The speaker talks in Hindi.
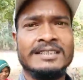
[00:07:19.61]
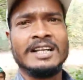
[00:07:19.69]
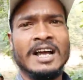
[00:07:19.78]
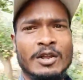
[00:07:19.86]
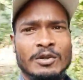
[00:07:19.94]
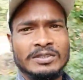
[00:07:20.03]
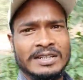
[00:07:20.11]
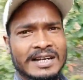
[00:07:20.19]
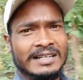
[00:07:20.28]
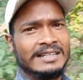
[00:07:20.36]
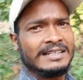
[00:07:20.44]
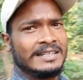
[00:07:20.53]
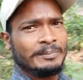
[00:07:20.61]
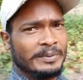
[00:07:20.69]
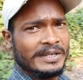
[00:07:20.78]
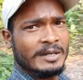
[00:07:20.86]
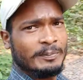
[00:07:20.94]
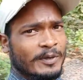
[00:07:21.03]
चारों साइड देखिए
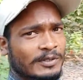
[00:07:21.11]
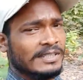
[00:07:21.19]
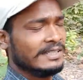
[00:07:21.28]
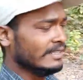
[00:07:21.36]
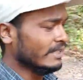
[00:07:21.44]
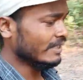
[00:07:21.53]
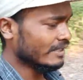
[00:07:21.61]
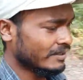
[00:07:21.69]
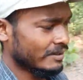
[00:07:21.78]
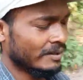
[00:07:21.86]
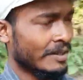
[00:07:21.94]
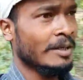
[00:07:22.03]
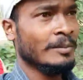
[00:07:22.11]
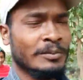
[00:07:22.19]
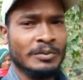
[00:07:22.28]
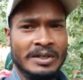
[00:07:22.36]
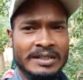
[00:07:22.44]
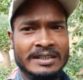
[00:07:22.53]
पेड़ पौधे ही हैं
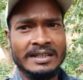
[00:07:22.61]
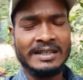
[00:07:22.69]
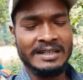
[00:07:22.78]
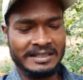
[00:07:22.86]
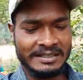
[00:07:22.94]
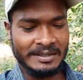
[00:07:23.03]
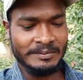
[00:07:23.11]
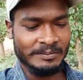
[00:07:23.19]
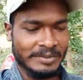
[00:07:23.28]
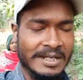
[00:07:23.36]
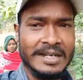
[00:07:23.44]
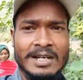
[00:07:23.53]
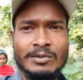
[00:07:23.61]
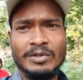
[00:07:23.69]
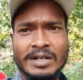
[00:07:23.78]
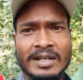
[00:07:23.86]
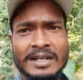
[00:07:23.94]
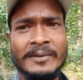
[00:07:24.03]
पूरा जंगल एकदम भरा
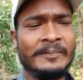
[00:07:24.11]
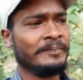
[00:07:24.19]
हुआ है